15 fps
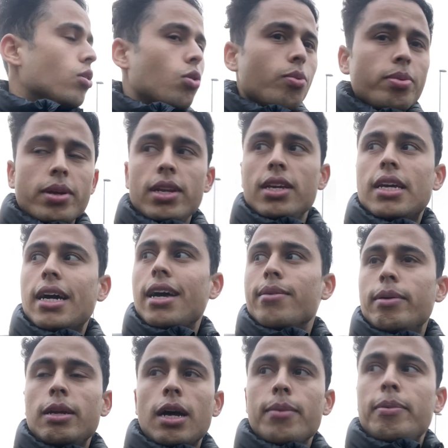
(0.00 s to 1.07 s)
रोड पे यानी क्या है
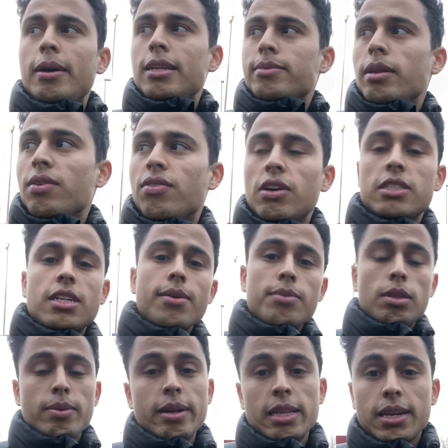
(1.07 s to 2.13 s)
भाई यहाँ पे आज मैंने फर्स्ट टाइम
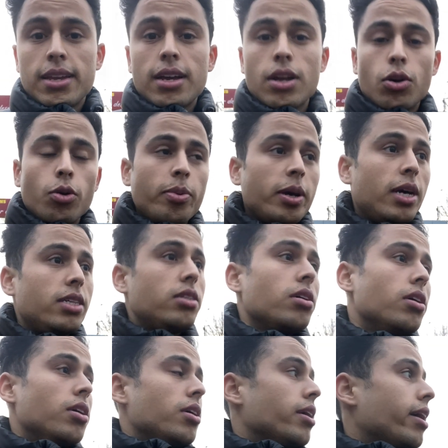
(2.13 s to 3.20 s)
इतनी भीड़ देखी यहाँ रोड पे आज
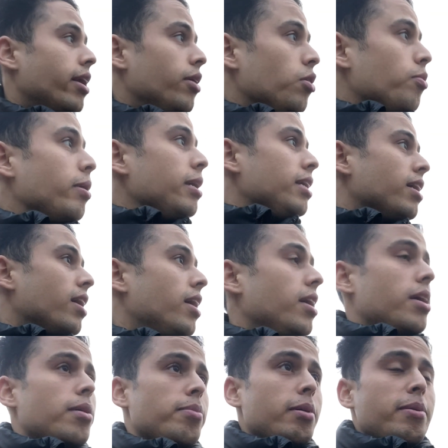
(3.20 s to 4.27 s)
रनो भाई क्या है
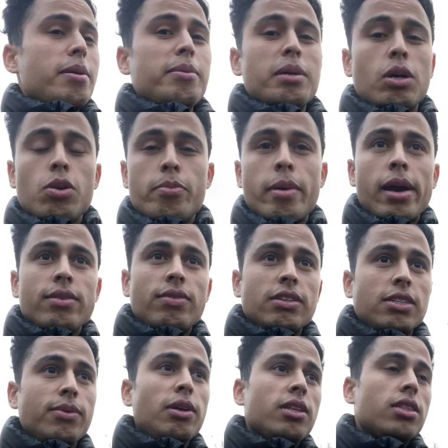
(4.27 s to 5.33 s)
यहाँ पे अभी भी कोई मैच
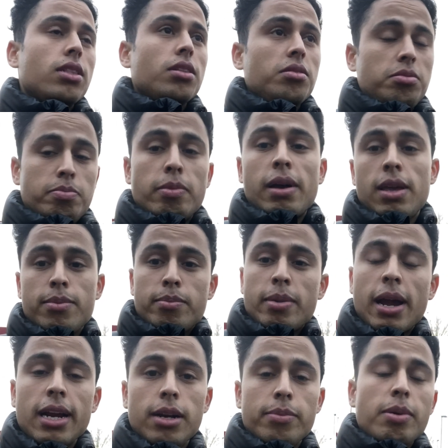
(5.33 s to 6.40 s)
वैच में भाई
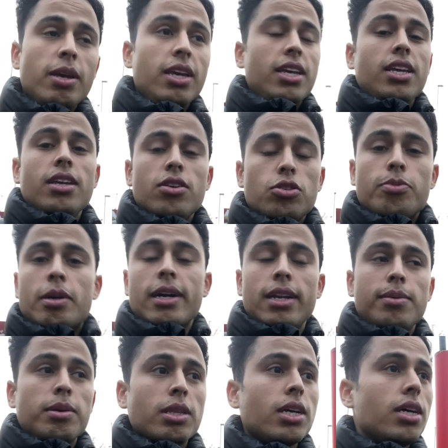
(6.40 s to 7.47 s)
माइट भी कुछ पक्का
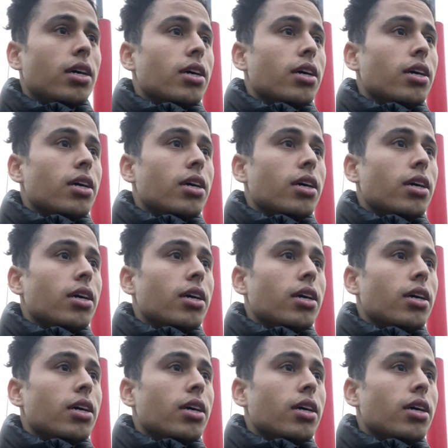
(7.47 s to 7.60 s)
नहीं पता